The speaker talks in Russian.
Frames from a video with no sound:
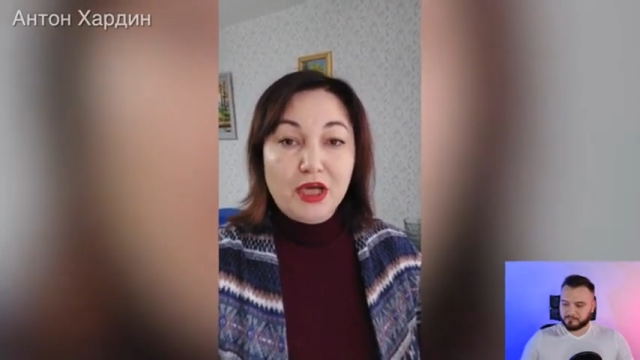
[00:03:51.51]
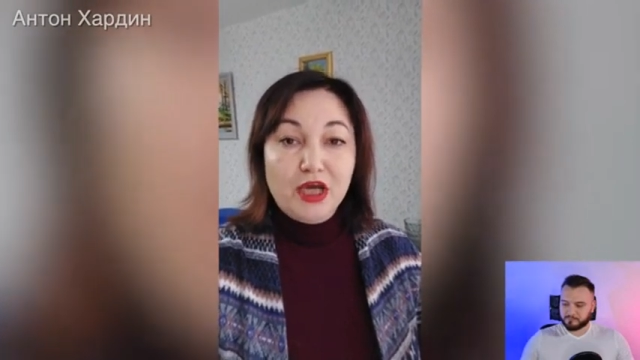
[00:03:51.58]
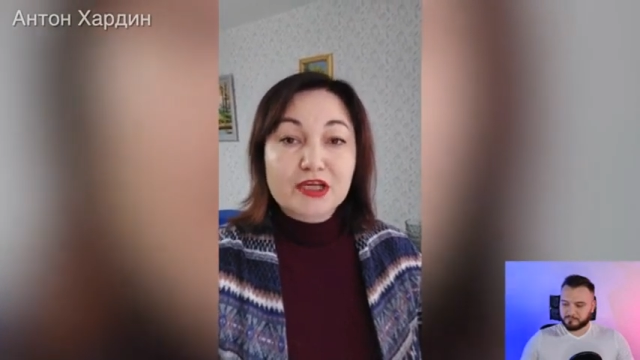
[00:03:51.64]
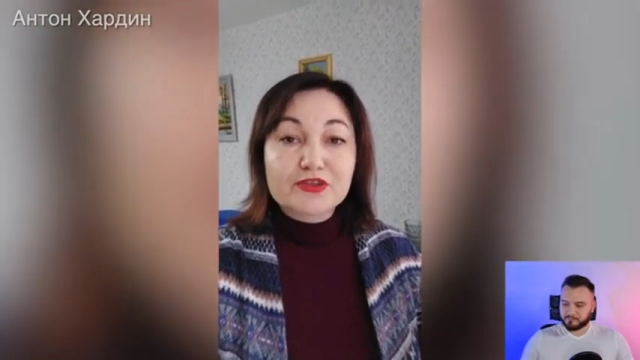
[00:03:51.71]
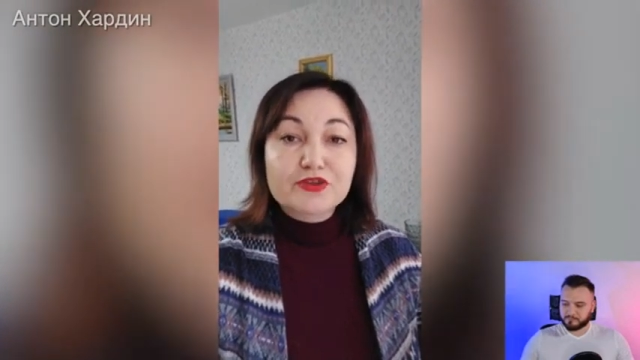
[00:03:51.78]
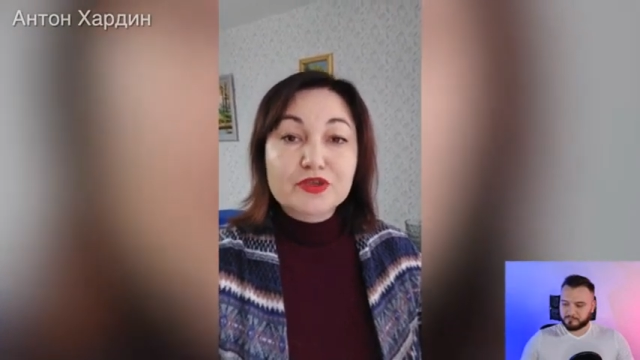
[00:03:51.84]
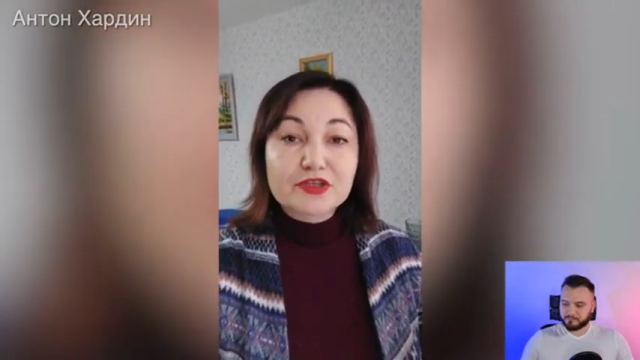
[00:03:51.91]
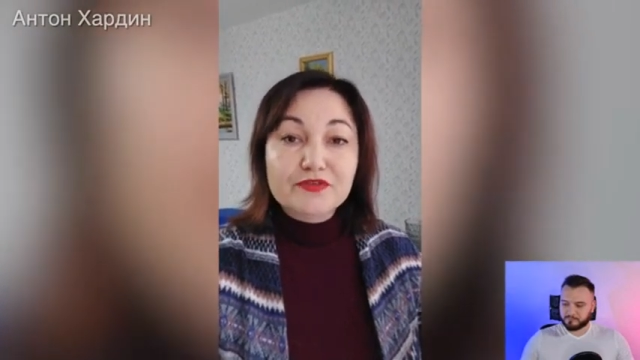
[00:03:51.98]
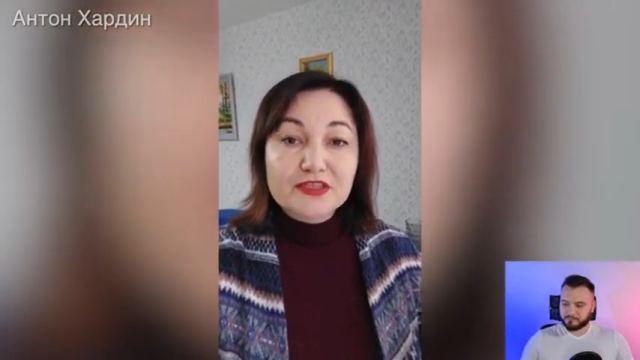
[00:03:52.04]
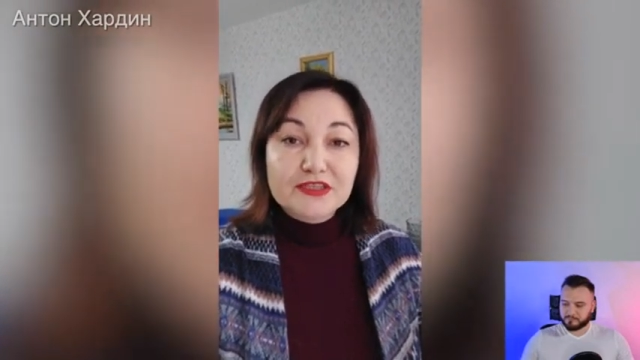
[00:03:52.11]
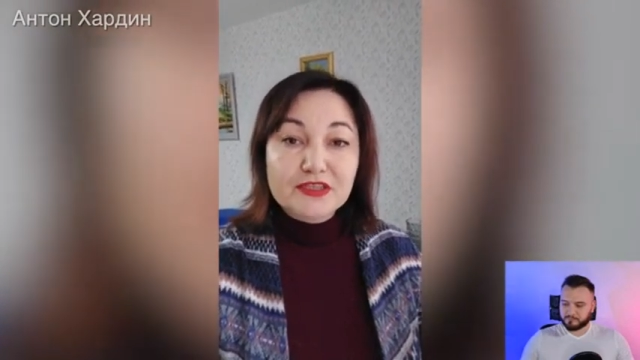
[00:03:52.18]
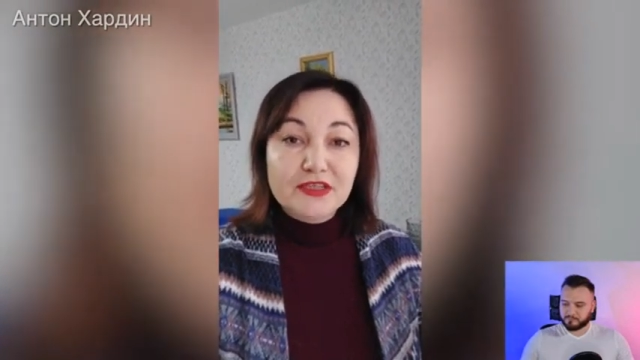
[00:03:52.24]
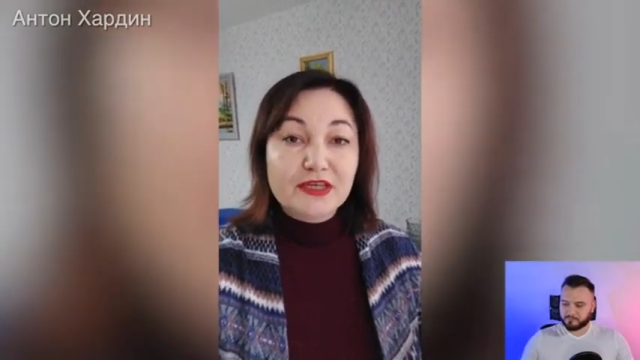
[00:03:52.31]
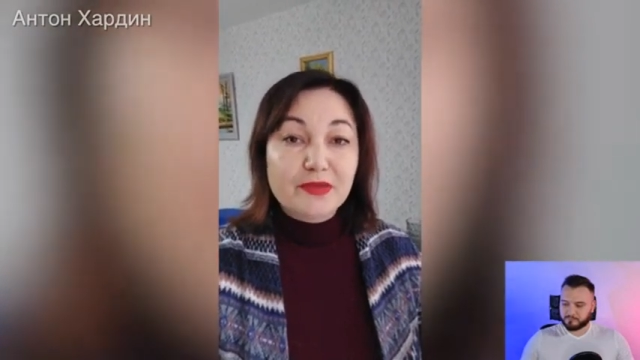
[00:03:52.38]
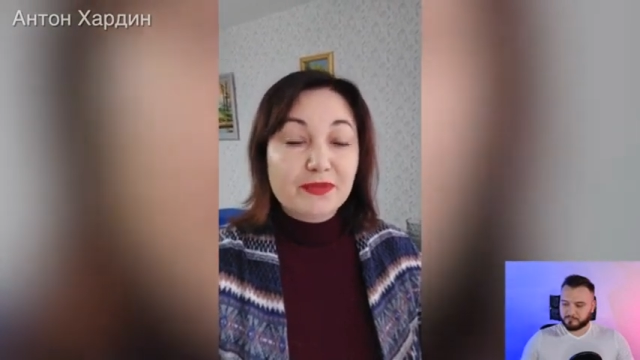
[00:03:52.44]
которых
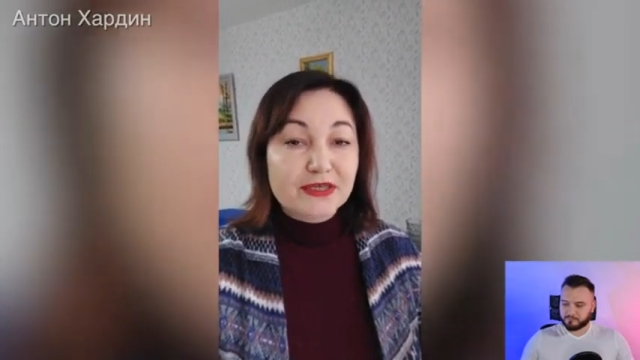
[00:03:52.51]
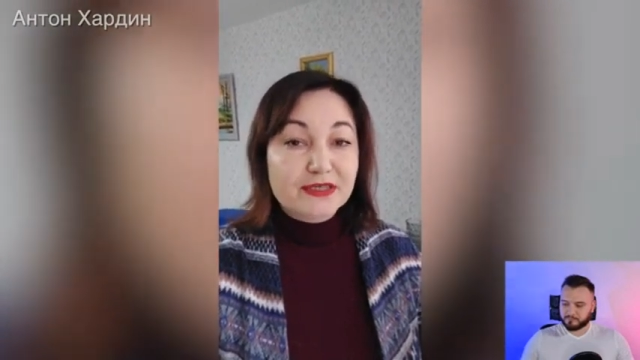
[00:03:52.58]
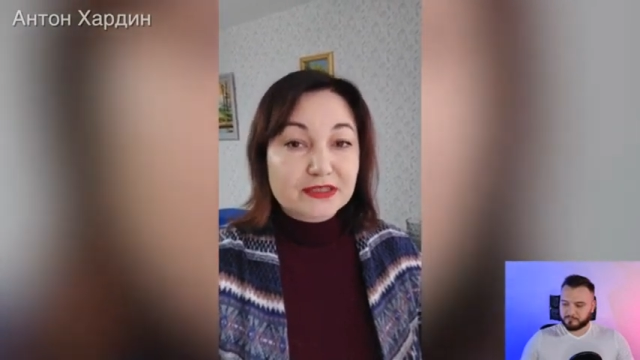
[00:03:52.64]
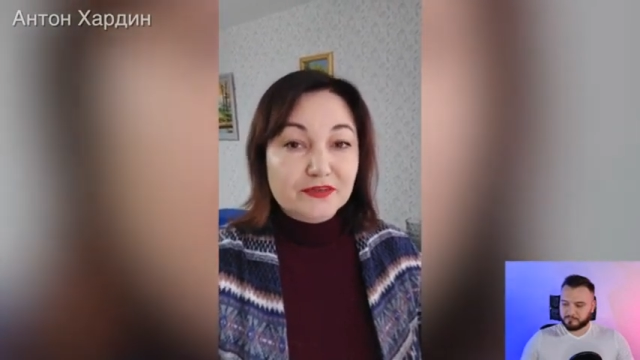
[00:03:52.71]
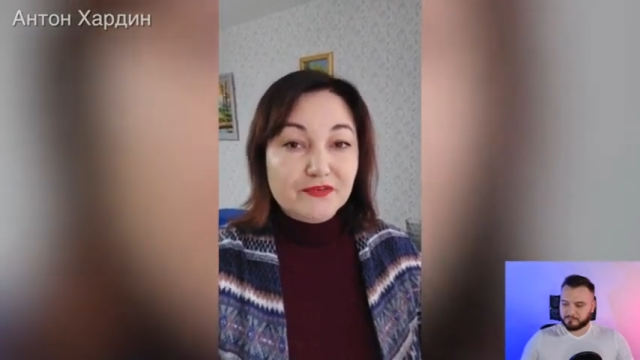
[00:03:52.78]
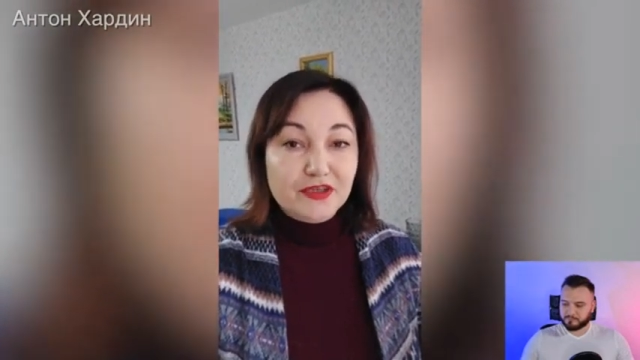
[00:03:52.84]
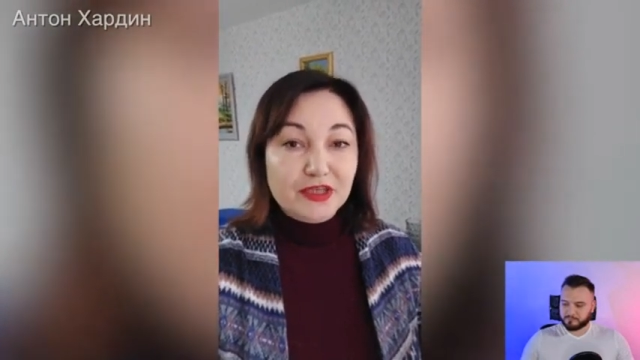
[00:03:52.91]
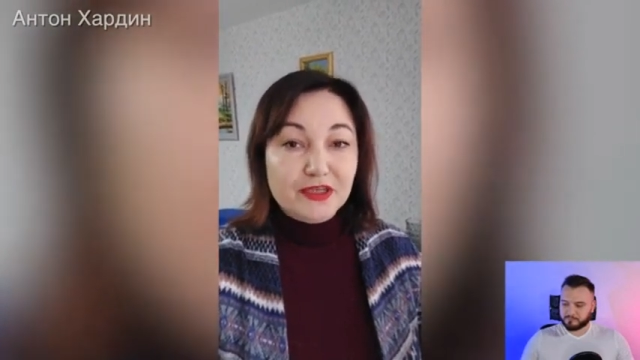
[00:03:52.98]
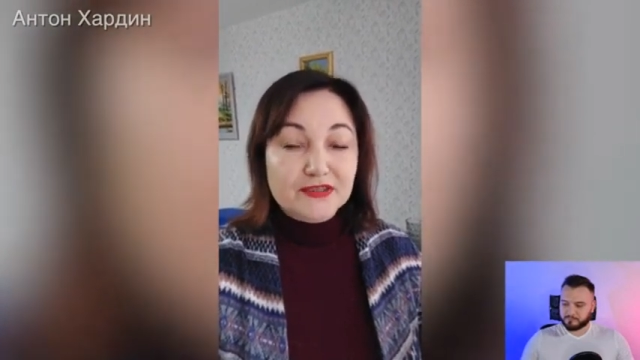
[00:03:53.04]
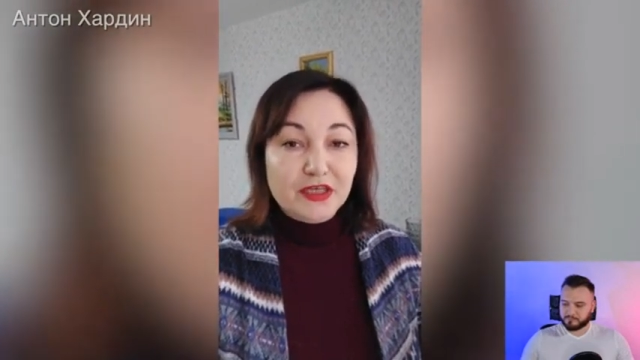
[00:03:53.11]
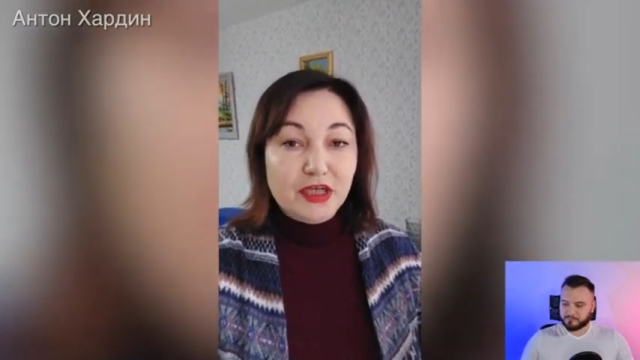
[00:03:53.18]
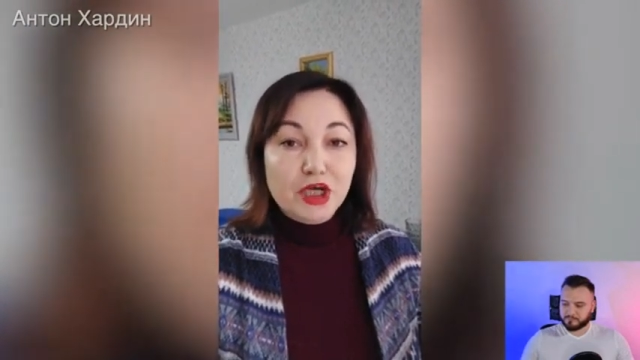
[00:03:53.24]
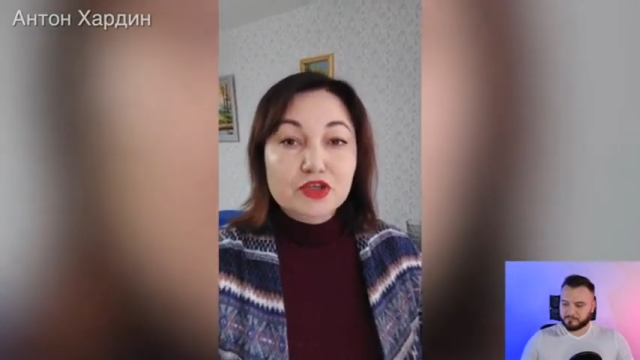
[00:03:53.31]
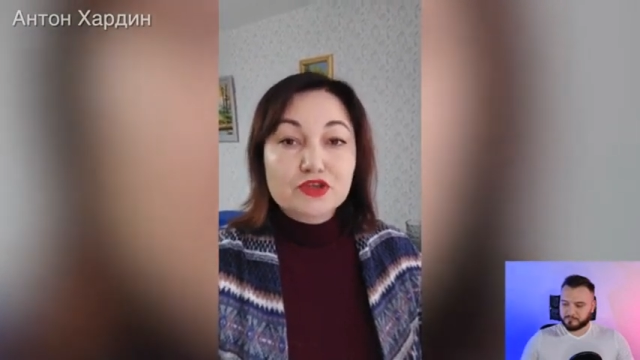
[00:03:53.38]
видели на пресс-конференции,